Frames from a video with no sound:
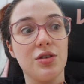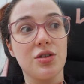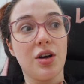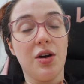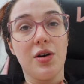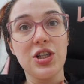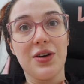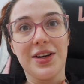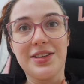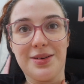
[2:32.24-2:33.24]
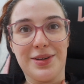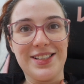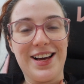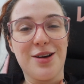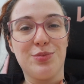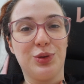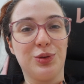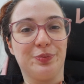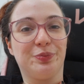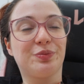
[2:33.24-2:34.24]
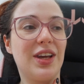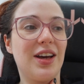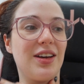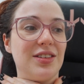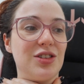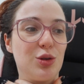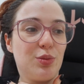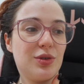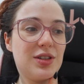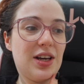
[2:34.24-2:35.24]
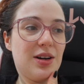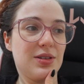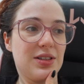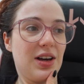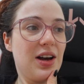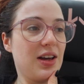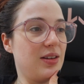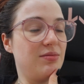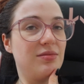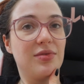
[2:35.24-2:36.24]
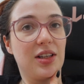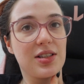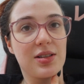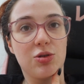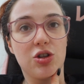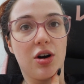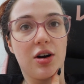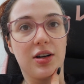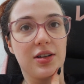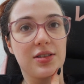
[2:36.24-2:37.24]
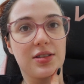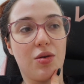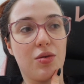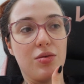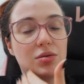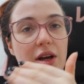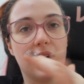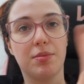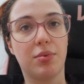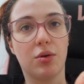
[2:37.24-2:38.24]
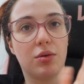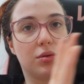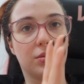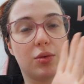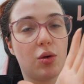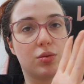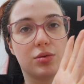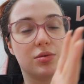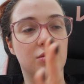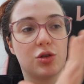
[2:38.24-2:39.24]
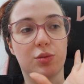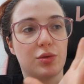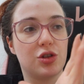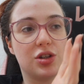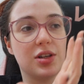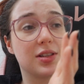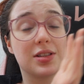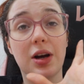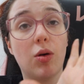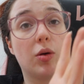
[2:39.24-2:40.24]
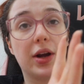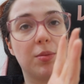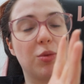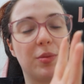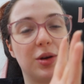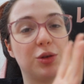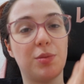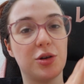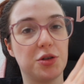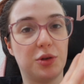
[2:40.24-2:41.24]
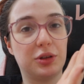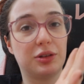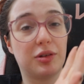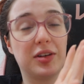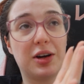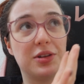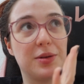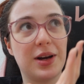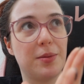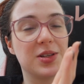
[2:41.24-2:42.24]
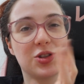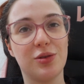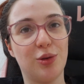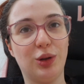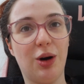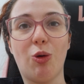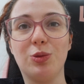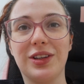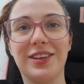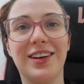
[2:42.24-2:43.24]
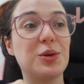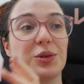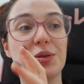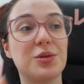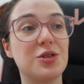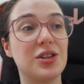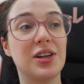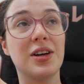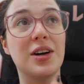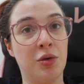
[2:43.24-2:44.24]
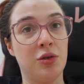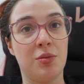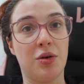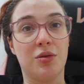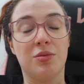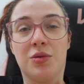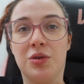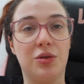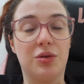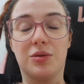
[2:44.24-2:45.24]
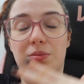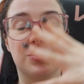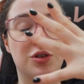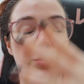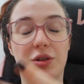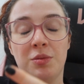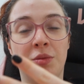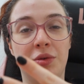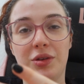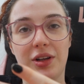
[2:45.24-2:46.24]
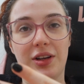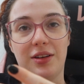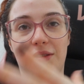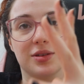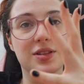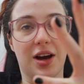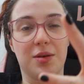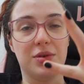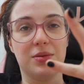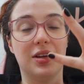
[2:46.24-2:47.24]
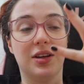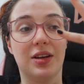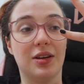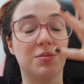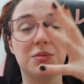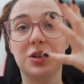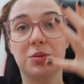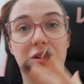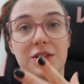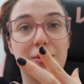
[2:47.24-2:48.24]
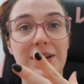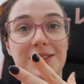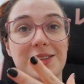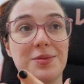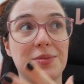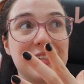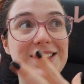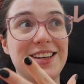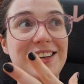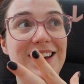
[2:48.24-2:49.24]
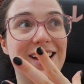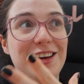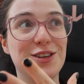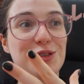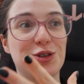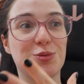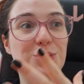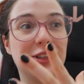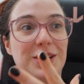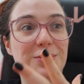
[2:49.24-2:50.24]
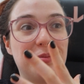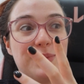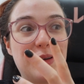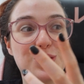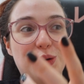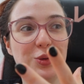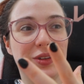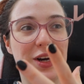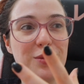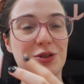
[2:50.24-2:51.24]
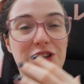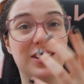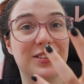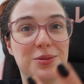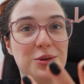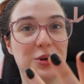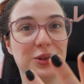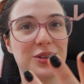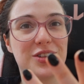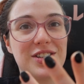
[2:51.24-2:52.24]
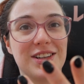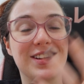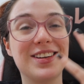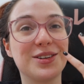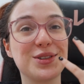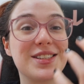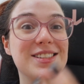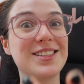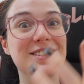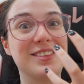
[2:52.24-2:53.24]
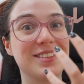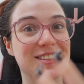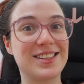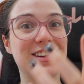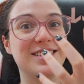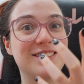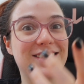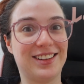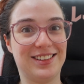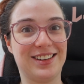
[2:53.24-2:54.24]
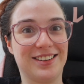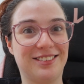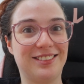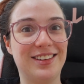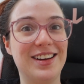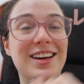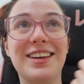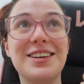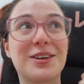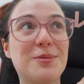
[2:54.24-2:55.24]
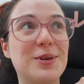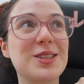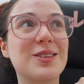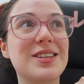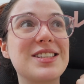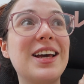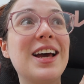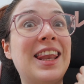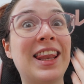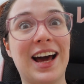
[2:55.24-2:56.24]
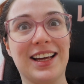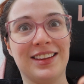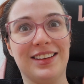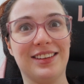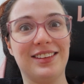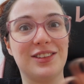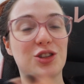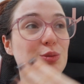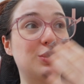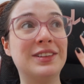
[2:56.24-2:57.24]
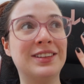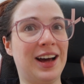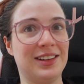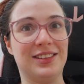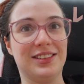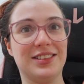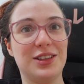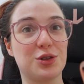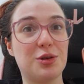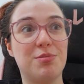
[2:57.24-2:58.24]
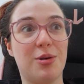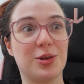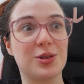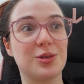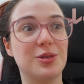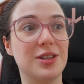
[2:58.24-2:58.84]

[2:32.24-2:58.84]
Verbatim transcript: Só que eu achava que ia ser mais rápido, né? Tipo, disseram assim, ai, em questão de horas, ou, né, pouco, ou tipo dias, assim, a qualquer momento pode voltar ao teu canal. E na minha cabeça já ia voltar ontem. Porque ontem foi um dia muito bom, muito. Tipo, deu muito alívio, sabe? E me deu muita esperança. Mas aí é isso, tipo, o tempo. Passou o tempo já, estamos em outro dia e eu sigo sem o canal. E eu não posso fazer nada. Tipo, nada. Eu só posso